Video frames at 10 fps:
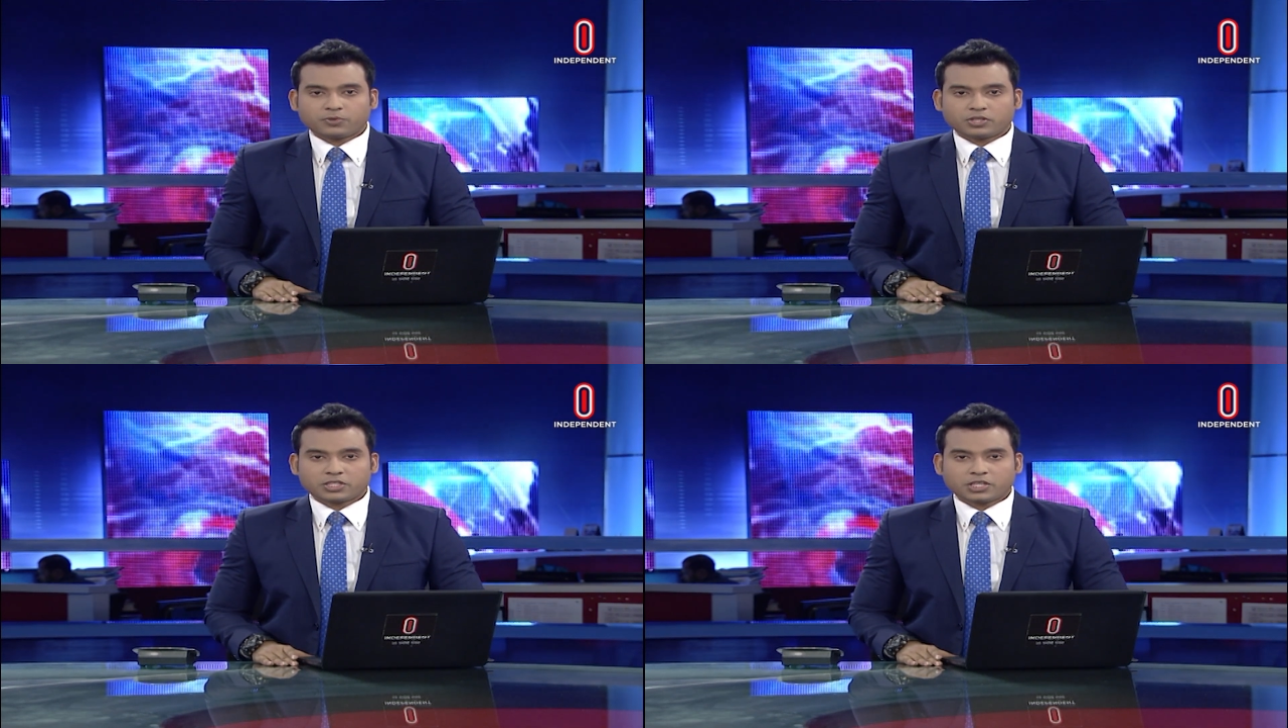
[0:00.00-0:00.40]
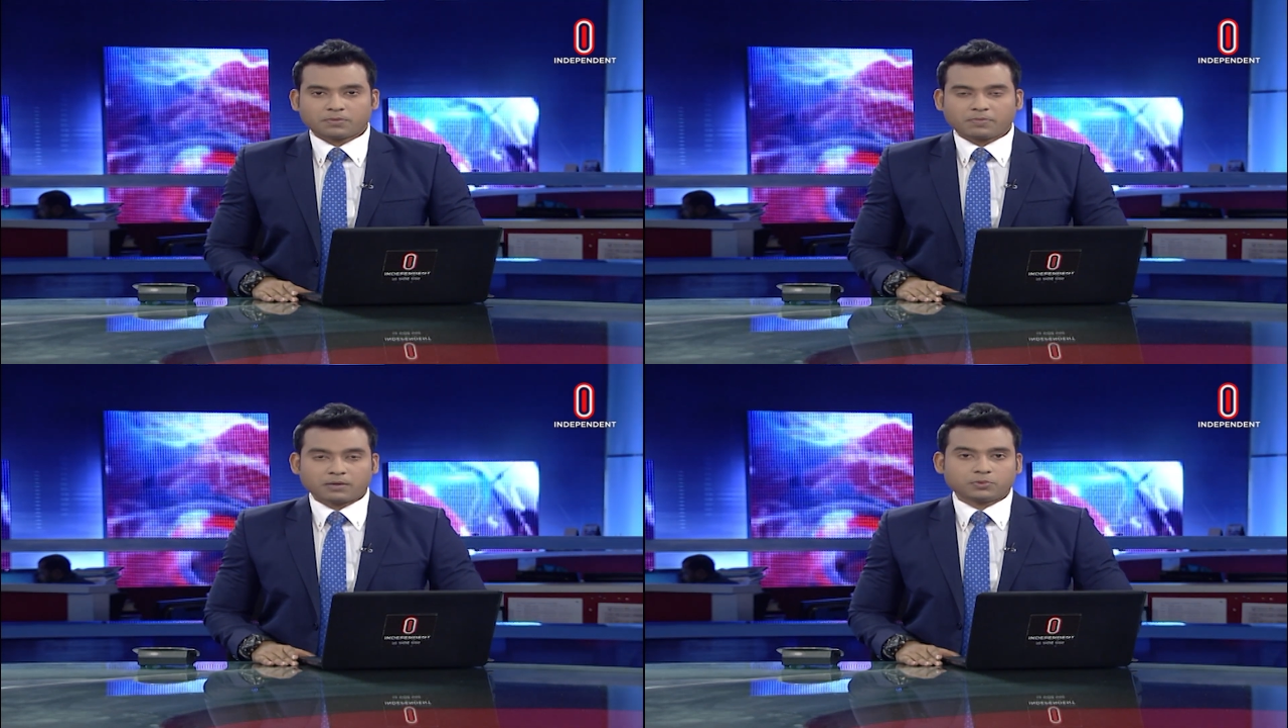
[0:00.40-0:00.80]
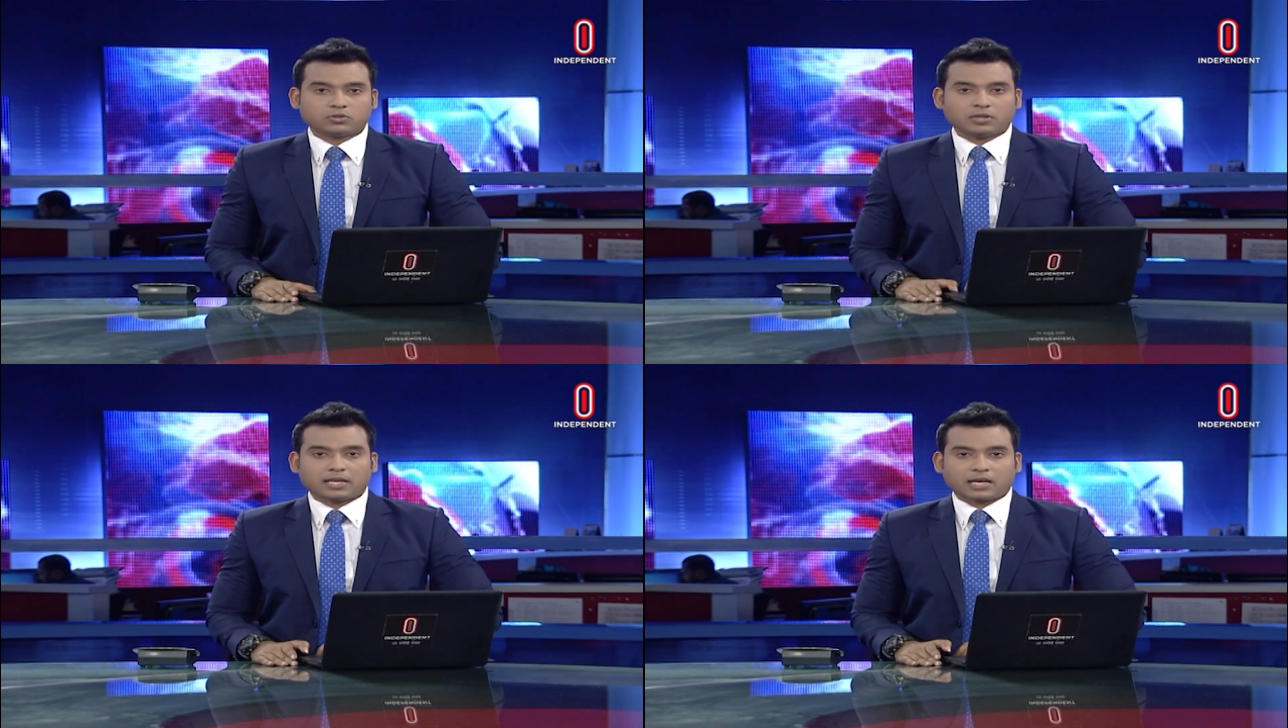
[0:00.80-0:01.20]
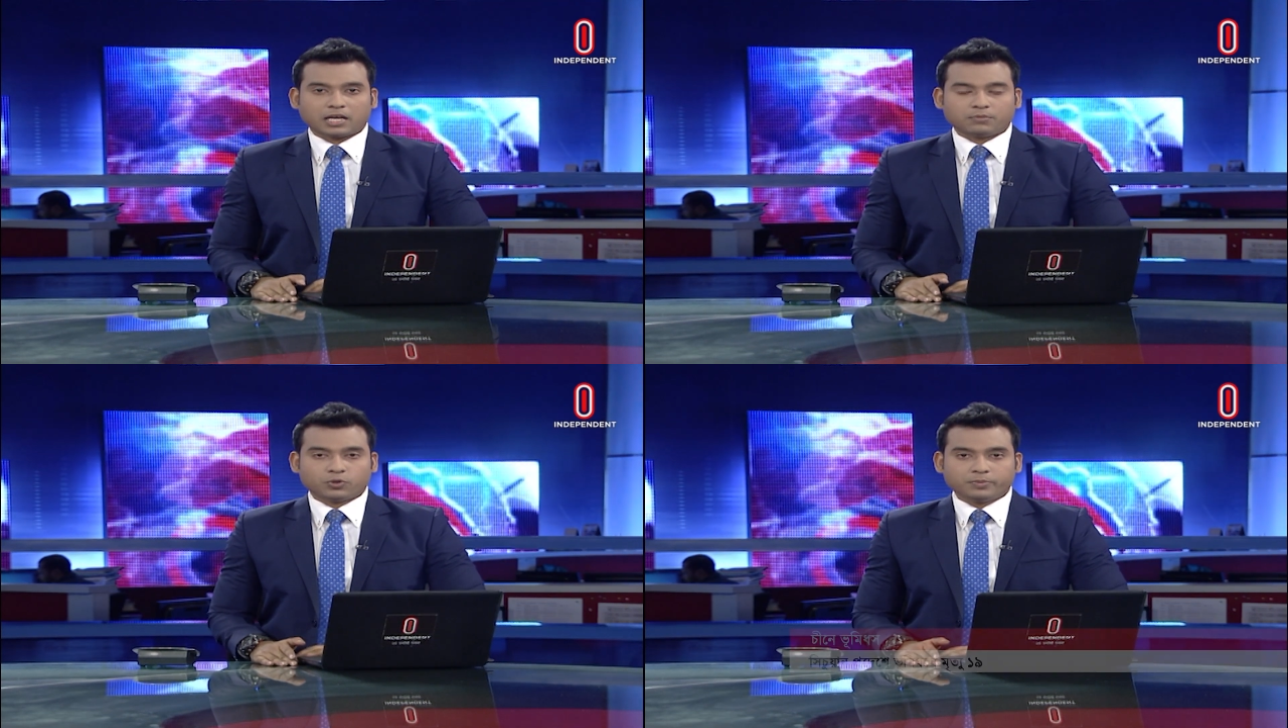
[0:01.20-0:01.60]
প্রদেশের পার্বত্য
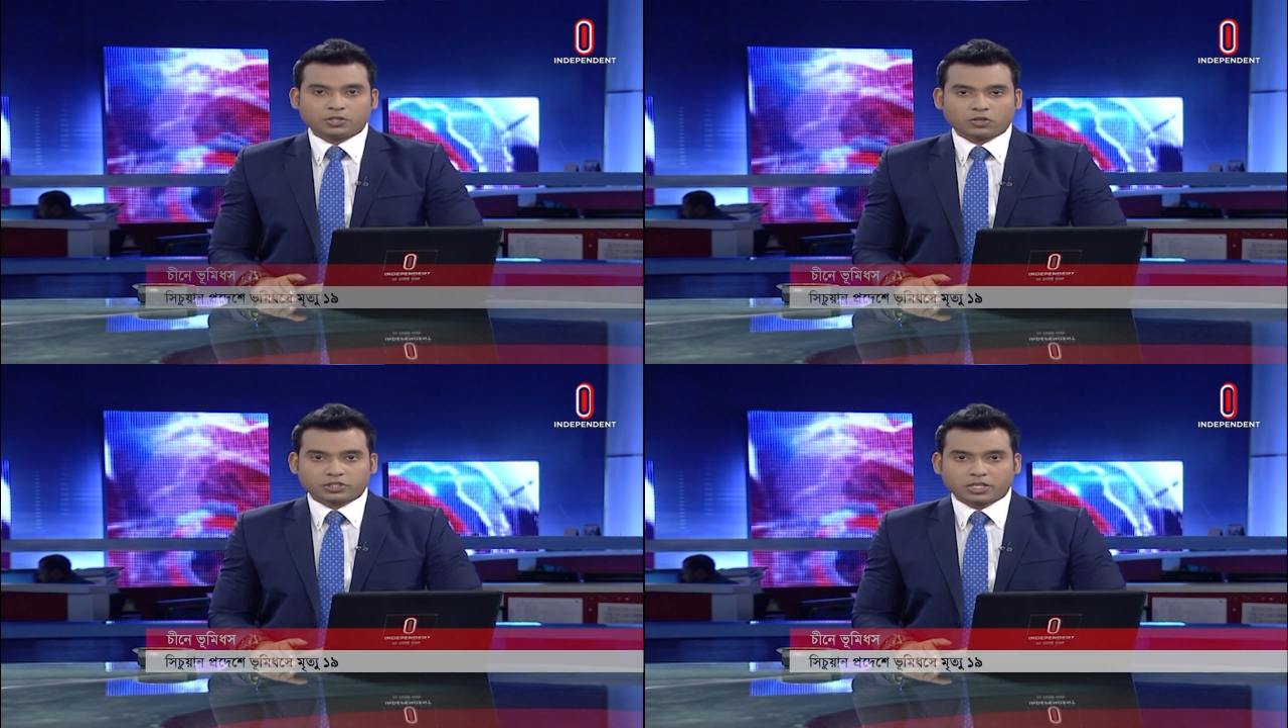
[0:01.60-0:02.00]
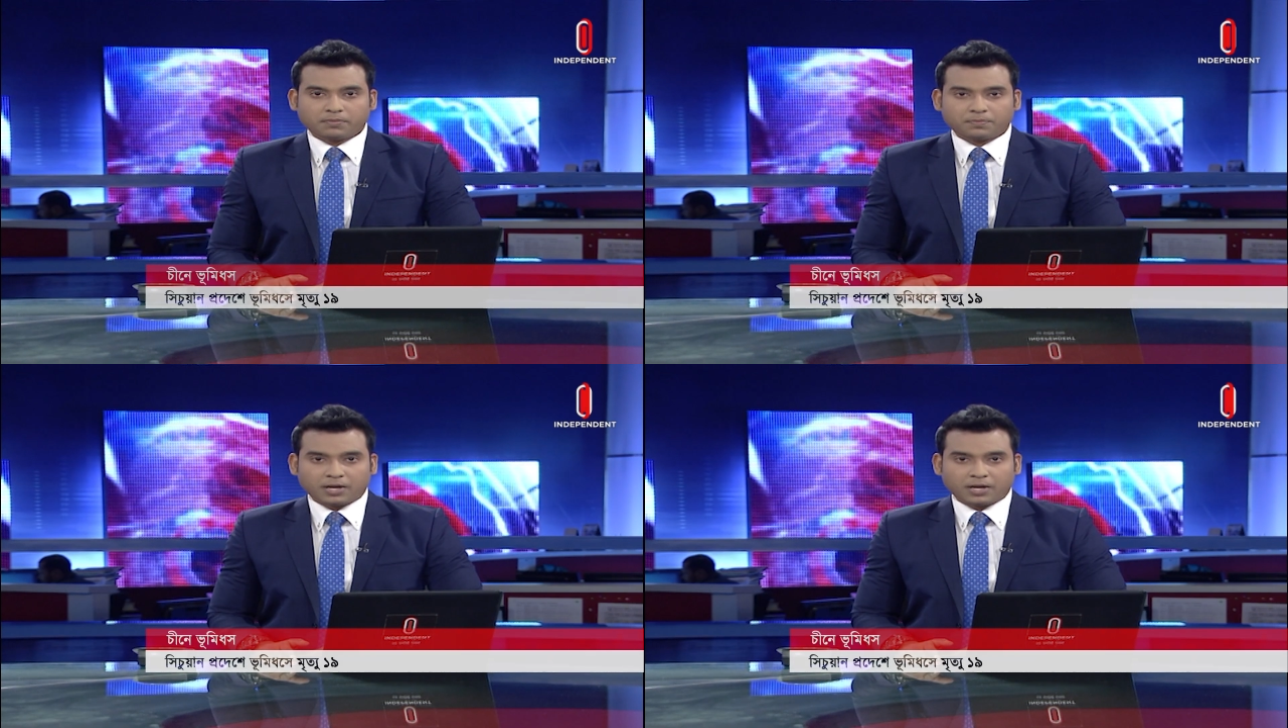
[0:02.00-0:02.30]
এলাকায় ভূমিধসে